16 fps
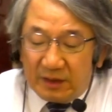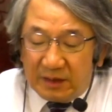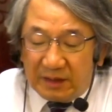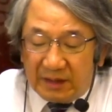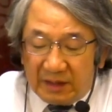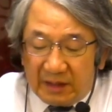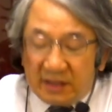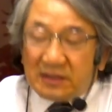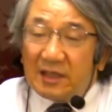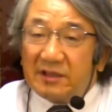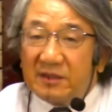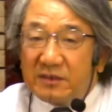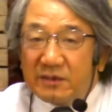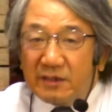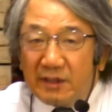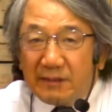兵士たちで
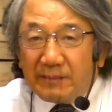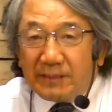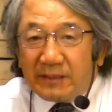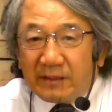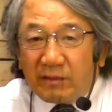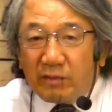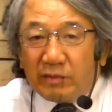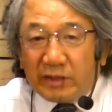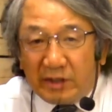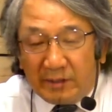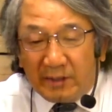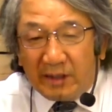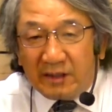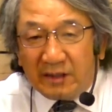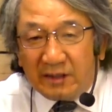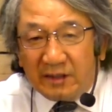すねここで言え
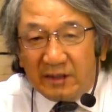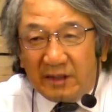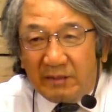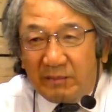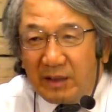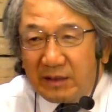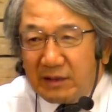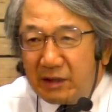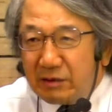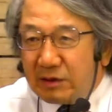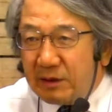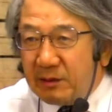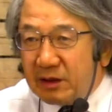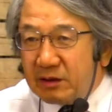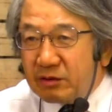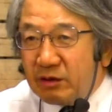ばマタイとか
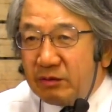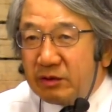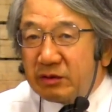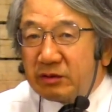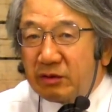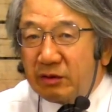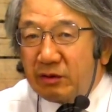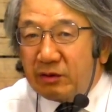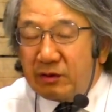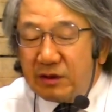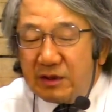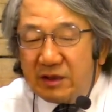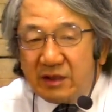マルコを見ると